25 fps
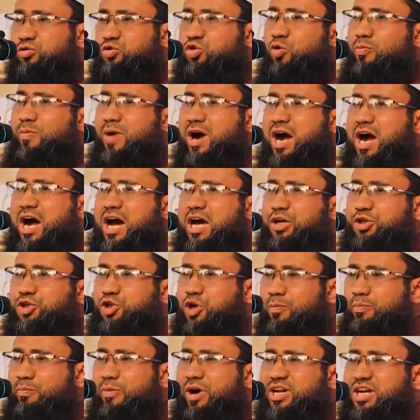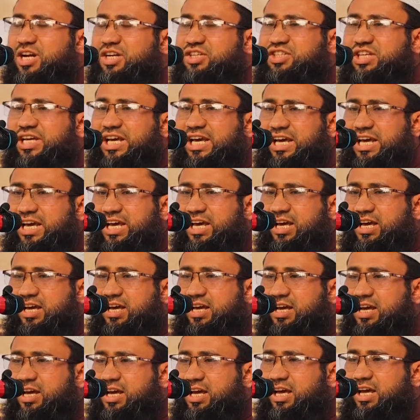তোমার সম্মানের চেয়ে
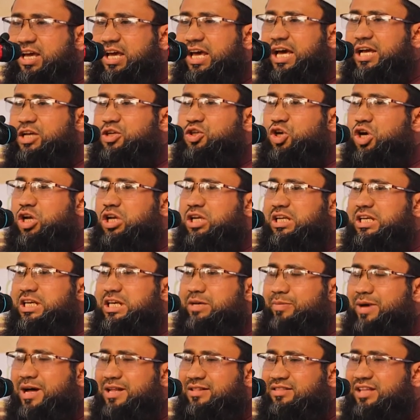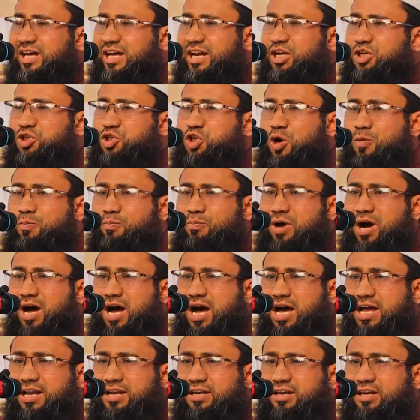একজন ইমানদারের
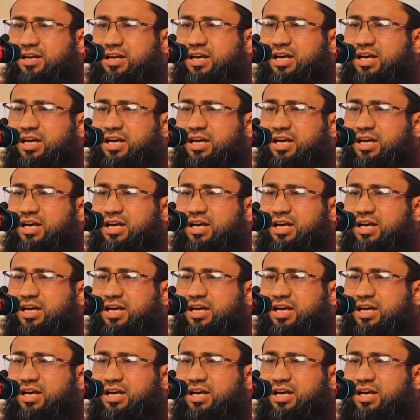সম্মান